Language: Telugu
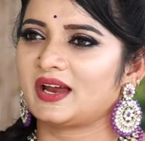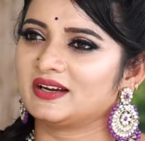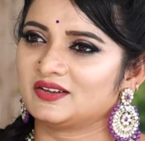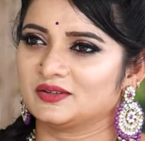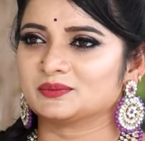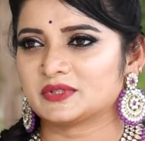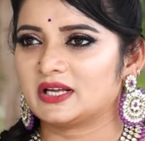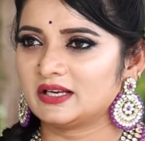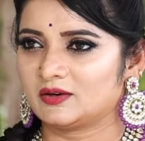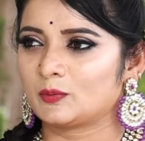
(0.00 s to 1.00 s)
అండ్
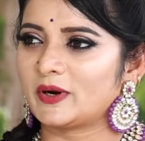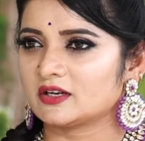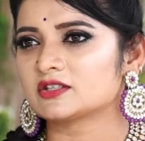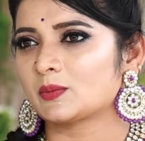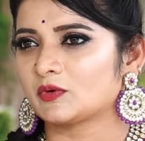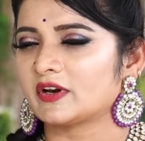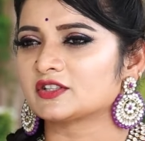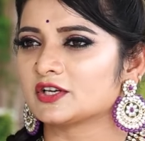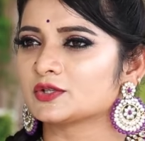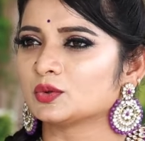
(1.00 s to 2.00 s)
బట్టల షాప్ లో
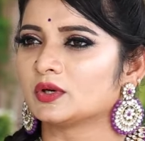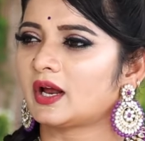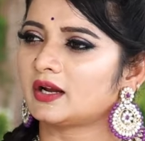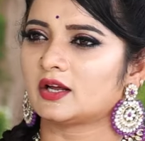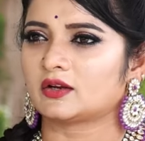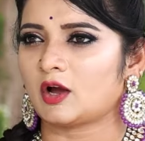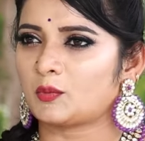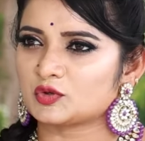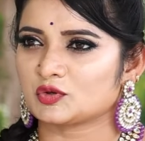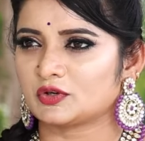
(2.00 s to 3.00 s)
వర్క్ చేస్తుండే కానీ నాకు
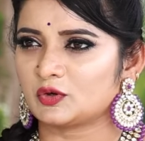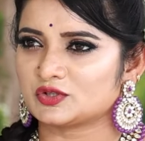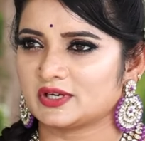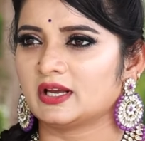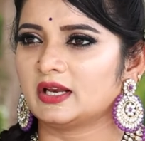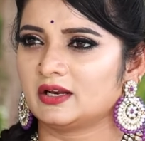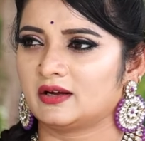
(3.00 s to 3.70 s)
ఆపర్చునిటీ వచ్చాయి